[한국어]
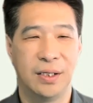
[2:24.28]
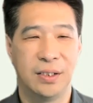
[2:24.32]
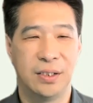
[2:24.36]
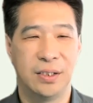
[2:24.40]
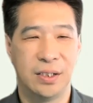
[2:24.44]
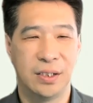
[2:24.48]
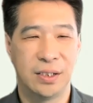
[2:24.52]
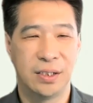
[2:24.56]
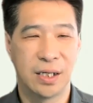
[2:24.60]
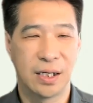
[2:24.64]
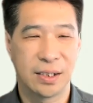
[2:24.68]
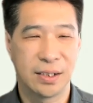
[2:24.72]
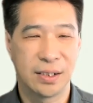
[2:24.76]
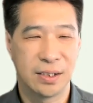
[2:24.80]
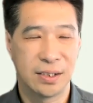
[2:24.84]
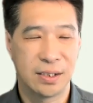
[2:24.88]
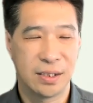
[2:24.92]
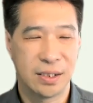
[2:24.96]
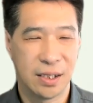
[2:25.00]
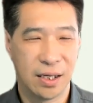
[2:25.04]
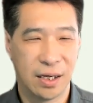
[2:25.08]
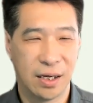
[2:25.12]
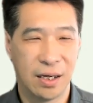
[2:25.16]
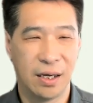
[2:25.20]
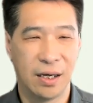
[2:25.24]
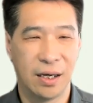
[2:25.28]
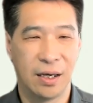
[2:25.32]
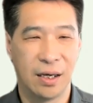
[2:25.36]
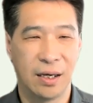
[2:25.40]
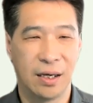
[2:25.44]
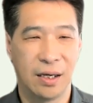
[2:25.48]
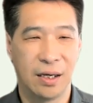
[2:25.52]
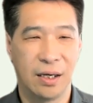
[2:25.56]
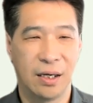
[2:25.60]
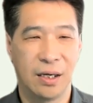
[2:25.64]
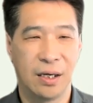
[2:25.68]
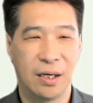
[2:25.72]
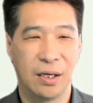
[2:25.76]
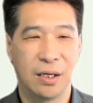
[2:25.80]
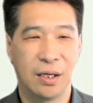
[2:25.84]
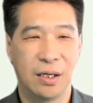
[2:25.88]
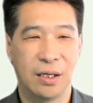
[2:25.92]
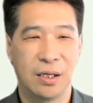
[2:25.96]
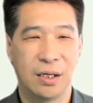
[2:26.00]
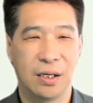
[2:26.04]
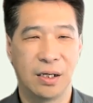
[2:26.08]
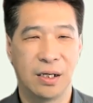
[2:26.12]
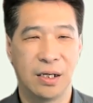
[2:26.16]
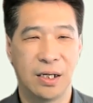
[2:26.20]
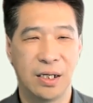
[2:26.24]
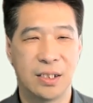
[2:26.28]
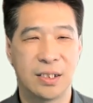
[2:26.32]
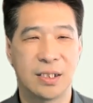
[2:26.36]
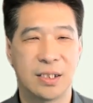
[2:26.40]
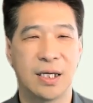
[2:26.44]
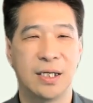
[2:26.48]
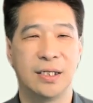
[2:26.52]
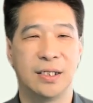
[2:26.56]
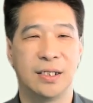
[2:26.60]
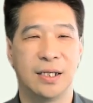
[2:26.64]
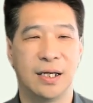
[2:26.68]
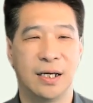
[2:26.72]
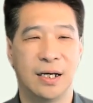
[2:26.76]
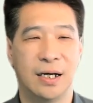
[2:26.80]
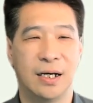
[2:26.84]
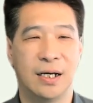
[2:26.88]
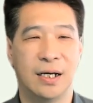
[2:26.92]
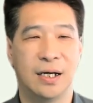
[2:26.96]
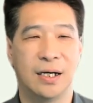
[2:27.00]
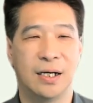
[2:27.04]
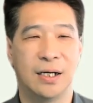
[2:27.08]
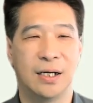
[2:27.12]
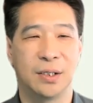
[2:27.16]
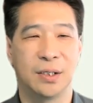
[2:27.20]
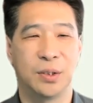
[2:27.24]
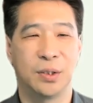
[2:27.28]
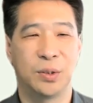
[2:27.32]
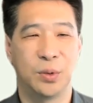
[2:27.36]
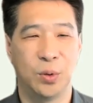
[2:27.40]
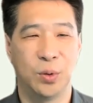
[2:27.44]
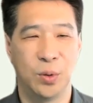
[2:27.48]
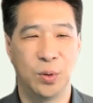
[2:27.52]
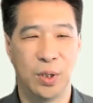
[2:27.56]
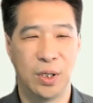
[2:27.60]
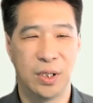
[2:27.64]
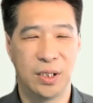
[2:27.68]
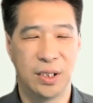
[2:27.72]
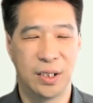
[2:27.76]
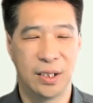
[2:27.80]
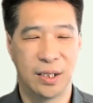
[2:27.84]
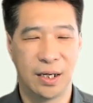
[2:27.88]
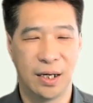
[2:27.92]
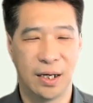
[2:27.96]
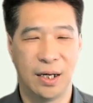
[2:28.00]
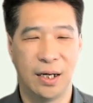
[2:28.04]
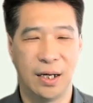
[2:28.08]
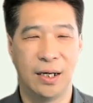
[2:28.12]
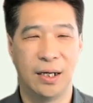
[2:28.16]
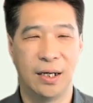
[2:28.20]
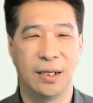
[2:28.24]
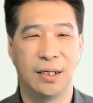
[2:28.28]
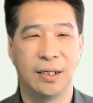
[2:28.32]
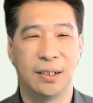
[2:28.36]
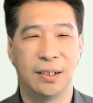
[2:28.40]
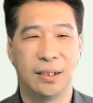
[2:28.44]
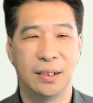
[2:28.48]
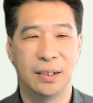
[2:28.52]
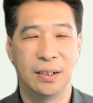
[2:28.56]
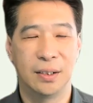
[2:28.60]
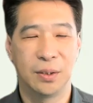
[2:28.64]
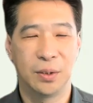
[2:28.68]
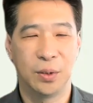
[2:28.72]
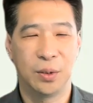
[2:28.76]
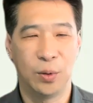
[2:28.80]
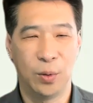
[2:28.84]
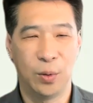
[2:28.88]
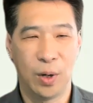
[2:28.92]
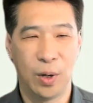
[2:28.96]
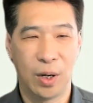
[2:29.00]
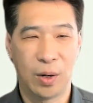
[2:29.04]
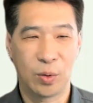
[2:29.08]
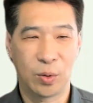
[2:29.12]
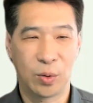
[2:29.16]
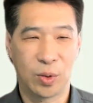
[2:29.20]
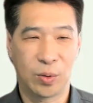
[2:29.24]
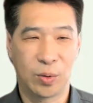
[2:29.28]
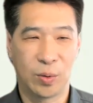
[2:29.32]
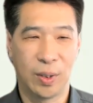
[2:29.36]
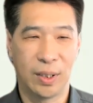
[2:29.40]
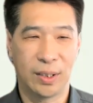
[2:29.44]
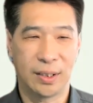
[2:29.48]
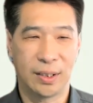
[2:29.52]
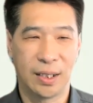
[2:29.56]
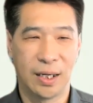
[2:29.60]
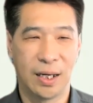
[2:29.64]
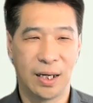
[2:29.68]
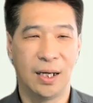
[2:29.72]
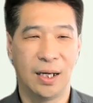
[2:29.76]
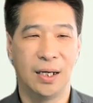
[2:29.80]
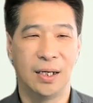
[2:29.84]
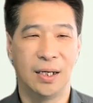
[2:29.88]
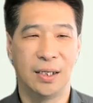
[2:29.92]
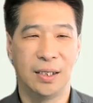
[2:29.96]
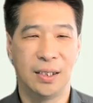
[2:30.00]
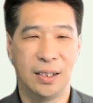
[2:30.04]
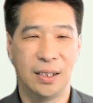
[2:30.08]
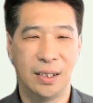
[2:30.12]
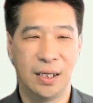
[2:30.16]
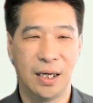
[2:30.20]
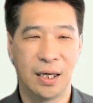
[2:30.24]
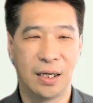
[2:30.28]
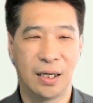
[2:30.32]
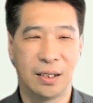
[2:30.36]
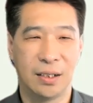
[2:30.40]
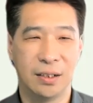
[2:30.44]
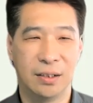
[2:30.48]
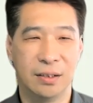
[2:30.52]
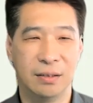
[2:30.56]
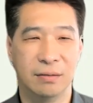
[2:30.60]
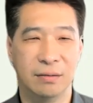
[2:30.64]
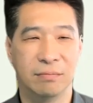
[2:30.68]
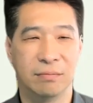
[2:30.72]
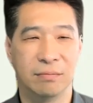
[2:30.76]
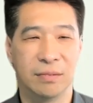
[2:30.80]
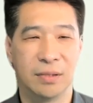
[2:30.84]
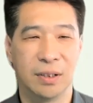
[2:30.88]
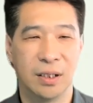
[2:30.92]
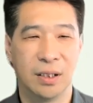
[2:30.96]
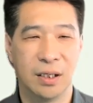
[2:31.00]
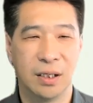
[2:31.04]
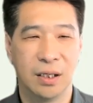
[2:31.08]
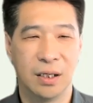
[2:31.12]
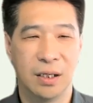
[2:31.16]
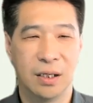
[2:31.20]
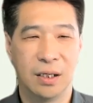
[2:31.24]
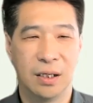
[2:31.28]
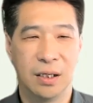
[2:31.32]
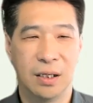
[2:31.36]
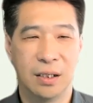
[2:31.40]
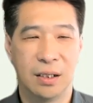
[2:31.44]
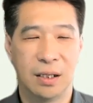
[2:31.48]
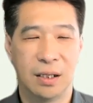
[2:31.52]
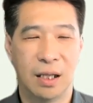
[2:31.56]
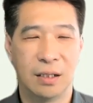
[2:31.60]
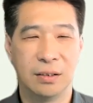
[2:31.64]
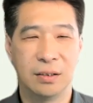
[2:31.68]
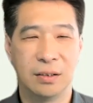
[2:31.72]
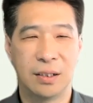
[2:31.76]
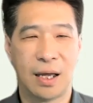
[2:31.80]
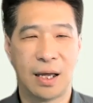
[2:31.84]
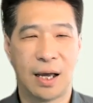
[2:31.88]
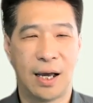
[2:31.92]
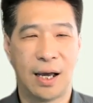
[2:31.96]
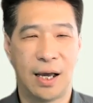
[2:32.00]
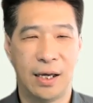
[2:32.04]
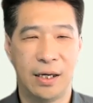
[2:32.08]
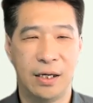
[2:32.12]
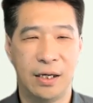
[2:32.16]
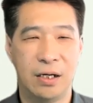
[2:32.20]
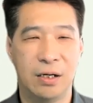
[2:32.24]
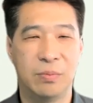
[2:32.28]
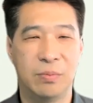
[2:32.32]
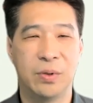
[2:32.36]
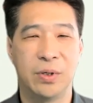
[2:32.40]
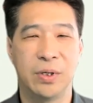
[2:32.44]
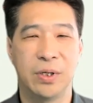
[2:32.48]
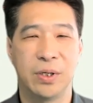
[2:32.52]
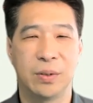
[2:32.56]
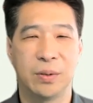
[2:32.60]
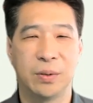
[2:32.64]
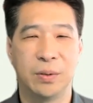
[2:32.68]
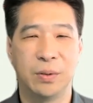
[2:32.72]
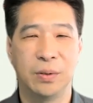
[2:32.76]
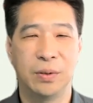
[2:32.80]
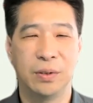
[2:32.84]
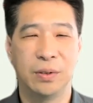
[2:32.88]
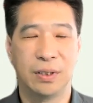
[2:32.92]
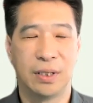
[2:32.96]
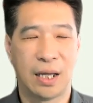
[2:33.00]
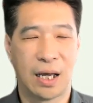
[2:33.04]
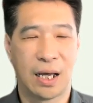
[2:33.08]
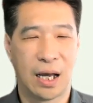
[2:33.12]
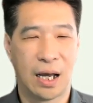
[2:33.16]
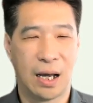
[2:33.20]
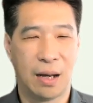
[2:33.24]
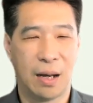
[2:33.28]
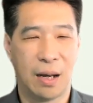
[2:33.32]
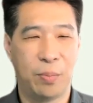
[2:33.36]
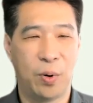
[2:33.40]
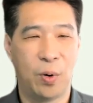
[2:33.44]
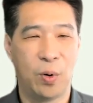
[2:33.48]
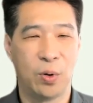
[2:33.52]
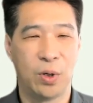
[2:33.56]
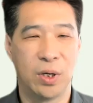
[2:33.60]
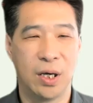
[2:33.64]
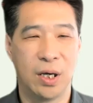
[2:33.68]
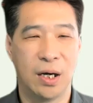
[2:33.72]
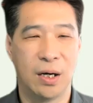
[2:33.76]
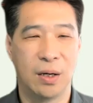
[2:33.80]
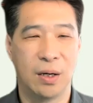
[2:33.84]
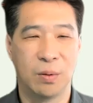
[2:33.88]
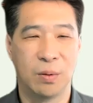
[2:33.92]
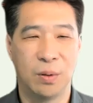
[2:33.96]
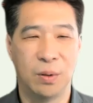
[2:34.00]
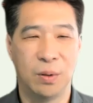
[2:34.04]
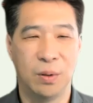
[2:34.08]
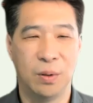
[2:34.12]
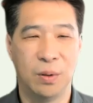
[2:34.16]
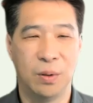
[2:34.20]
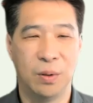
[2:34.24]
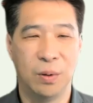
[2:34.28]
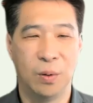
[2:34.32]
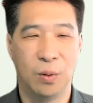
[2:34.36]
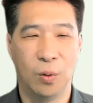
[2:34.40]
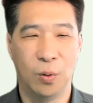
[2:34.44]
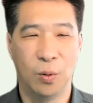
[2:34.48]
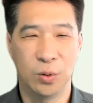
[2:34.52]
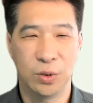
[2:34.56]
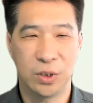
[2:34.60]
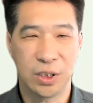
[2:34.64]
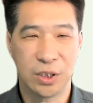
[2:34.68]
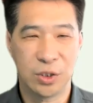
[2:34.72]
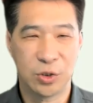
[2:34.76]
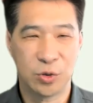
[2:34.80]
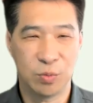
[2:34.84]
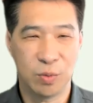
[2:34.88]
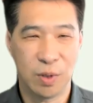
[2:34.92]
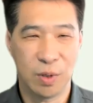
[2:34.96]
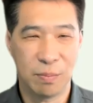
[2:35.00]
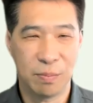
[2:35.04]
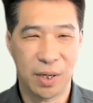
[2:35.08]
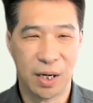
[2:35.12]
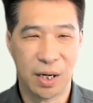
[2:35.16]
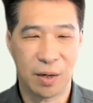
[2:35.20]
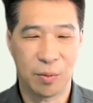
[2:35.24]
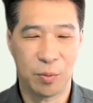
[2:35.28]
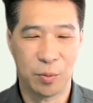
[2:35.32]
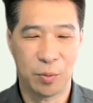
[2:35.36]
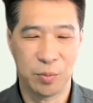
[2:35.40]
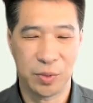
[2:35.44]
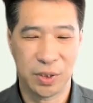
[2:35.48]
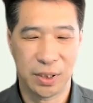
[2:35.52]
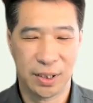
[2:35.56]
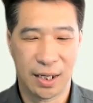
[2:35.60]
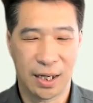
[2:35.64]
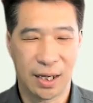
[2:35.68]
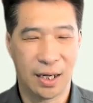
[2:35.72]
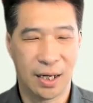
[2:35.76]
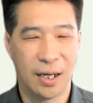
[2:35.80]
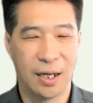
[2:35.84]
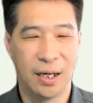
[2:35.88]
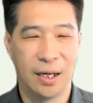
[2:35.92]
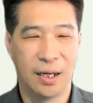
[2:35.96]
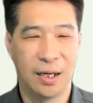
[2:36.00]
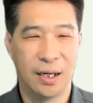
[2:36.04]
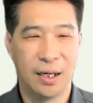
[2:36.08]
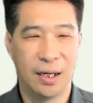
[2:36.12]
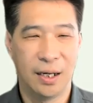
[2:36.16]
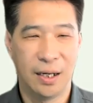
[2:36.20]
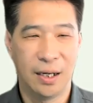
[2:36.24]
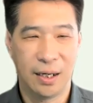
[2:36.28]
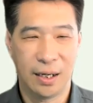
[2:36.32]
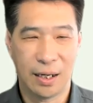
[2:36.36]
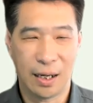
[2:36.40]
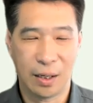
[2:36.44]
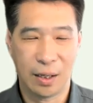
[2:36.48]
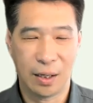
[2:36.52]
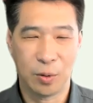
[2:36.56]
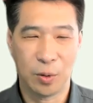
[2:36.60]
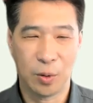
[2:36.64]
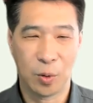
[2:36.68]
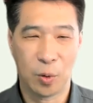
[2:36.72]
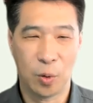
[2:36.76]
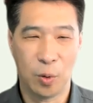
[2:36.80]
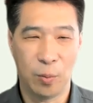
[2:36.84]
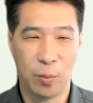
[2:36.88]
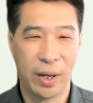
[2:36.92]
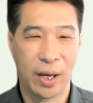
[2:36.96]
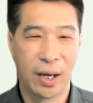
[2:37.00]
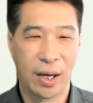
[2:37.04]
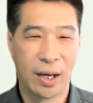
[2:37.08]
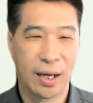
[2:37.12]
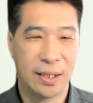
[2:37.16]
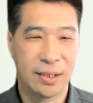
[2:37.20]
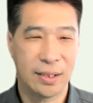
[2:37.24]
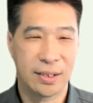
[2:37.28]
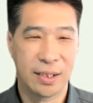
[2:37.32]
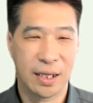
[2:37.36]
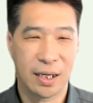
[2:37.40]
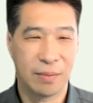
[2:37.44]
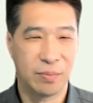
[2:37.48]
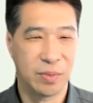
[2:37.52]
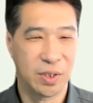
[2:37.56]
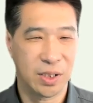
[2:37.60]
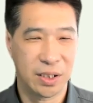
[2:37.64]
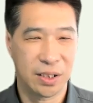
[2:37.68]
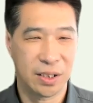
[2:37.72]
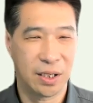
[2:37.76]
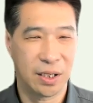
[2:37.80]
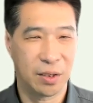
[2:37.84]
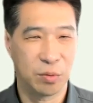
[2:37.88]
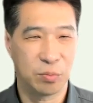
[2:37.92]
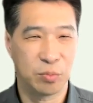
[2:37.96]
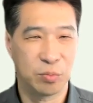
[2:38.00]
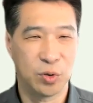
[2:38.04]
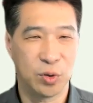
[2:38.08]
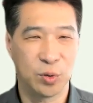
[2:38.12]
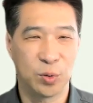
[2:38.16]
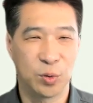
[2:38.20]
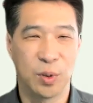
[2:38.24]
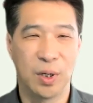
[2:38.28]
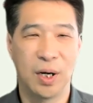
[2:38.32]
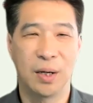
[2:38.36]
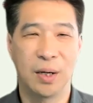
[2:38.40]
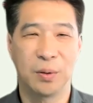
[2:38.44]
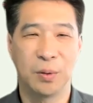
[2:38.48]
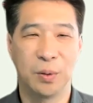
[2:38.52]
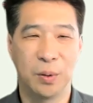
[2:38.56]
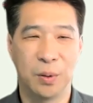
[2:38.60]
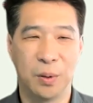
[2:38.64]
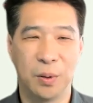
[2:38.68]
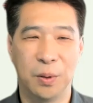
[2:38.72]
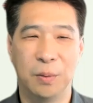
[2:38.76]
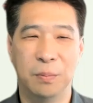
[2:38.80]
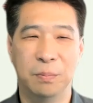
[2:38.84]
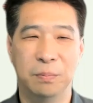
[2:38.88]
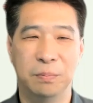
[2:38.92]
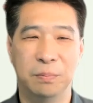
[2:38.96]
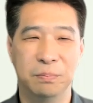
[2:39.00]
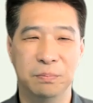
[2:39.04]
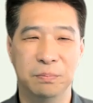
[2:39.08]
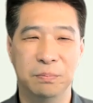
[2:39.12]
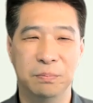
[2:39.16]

그 이상시에 크리스찬이다, 교인이다, 교회로 들어왔다, 이 얘기는 나는 다 잃어버리고 다 포기하고 오직 주만 바라봅니다. 라고 고백한 사람들인데도 불구하고